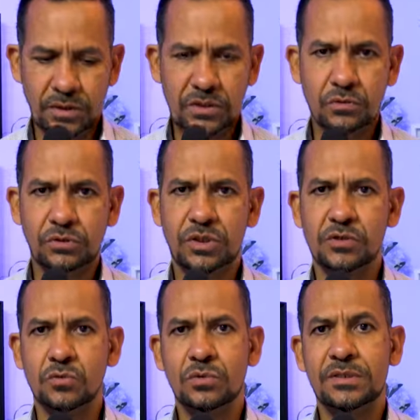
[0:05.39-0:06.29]
O Cristo
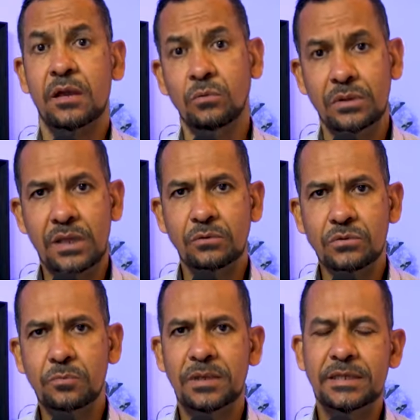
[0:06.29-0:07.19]
Jesus é o
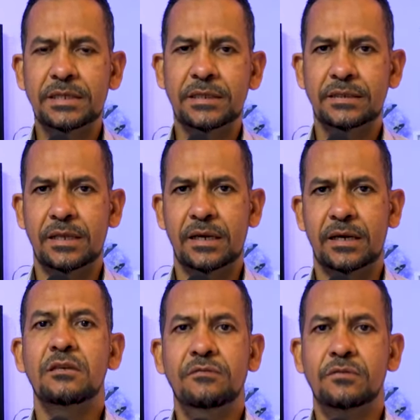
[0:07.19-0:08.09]
Deus do planeta
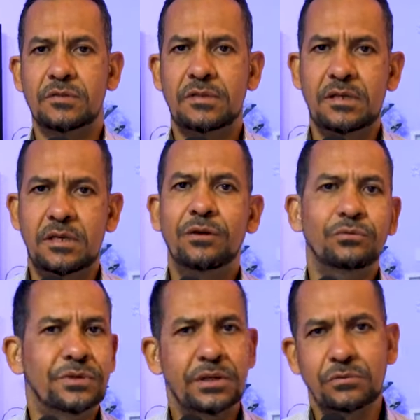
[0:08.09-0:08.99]
Terra e você é
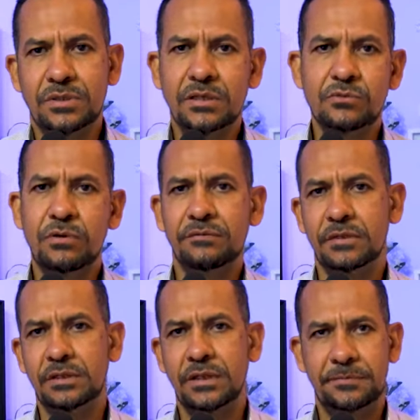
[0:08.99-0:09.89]
o Deus da sua
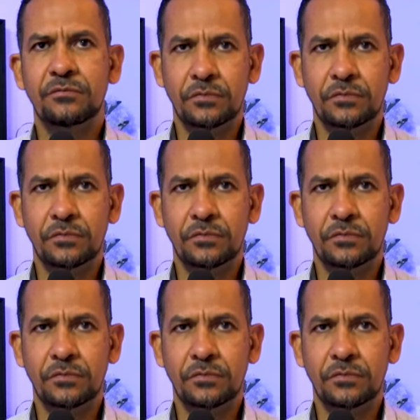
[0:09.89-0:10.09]
vida.